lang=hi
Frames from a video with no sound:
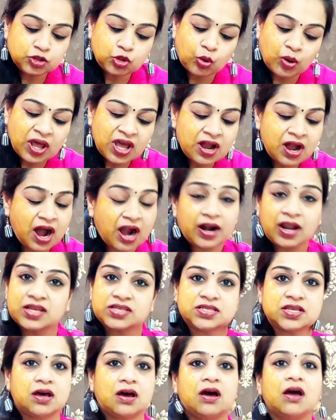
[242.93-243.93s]
थोड़ा गाढ़ा
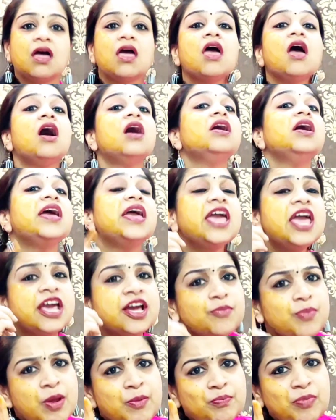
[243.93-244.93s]
सा
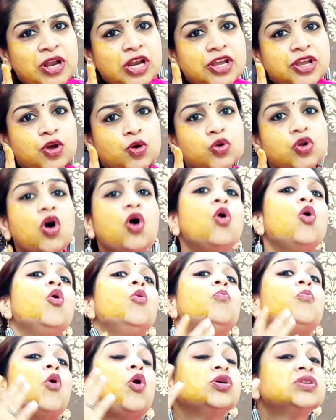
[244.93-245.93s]
एक पिंपल क्यों ना हो
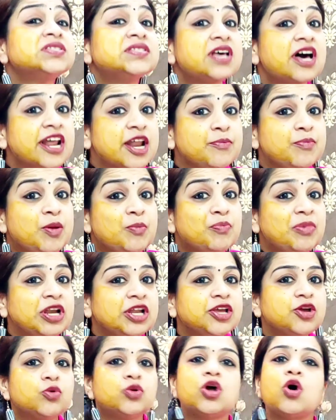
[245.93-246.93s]
बहुत सारे पिंपल
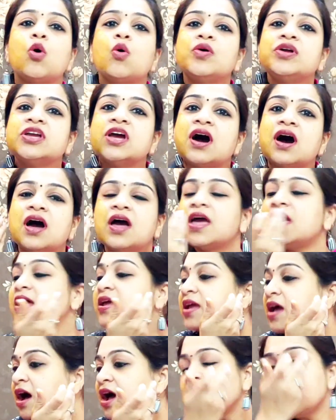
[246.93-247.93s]
क्यों ना हो यहाँ
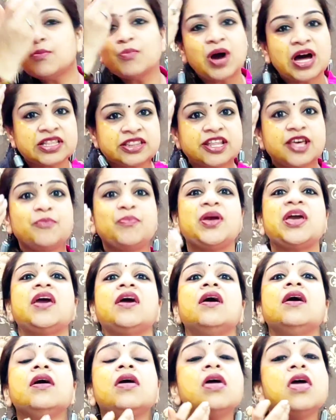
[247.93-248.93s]
है यहाँ है माथे पे
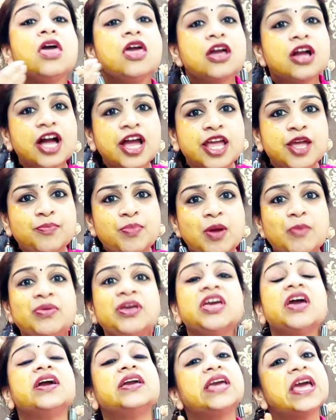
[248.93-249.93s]
है कहीं पे
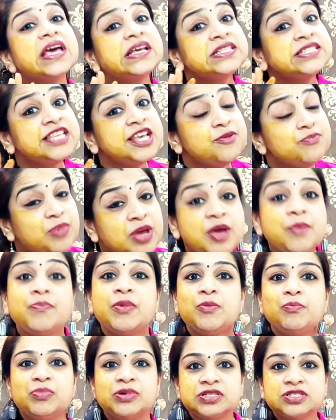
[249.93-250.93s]
भी है कैसे भी
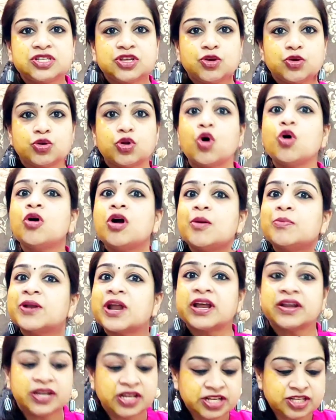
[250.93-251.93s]
पिंपल्स क्यों ना हो
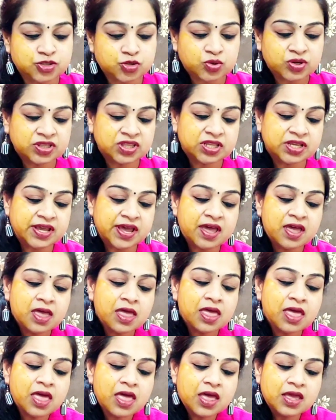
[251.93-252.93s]
घबराने की जरूरत नहीं है
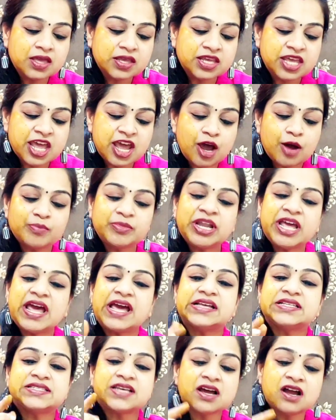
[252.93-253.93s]
ये हमने
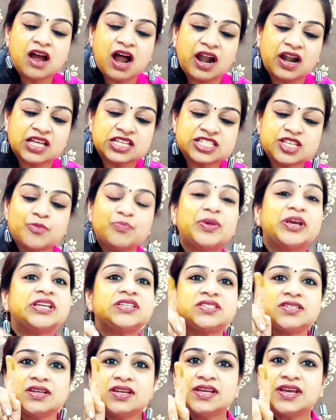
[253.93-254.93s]
ऐसा गाढ़ा सा
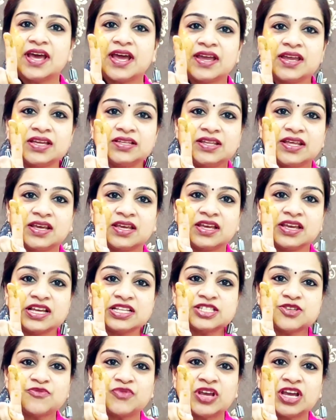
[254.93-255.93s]
पेस्ट लिया है ये देखिए
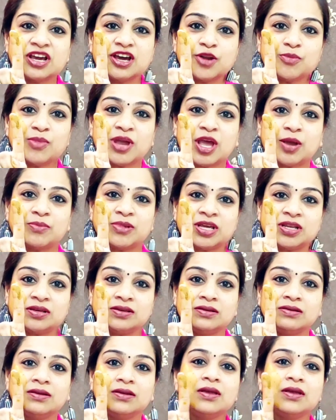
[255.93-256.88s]
ऐसे फिंगर में है मेरी